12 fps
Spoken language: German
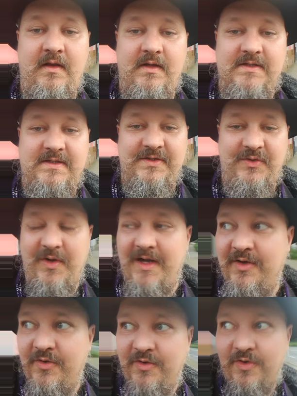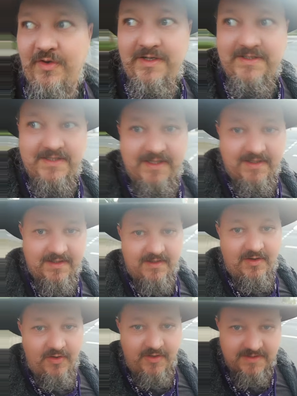So, hallo Leute,
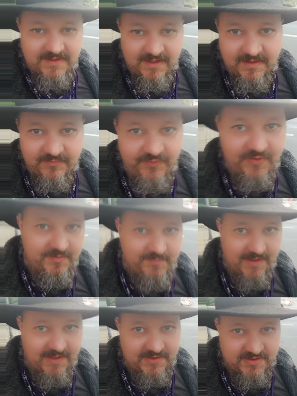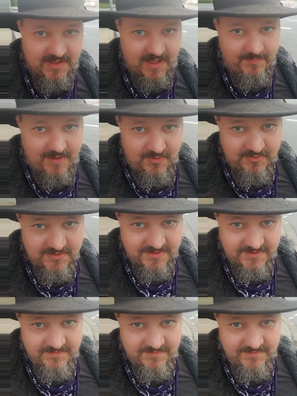heute führe ich mal den Stab aus.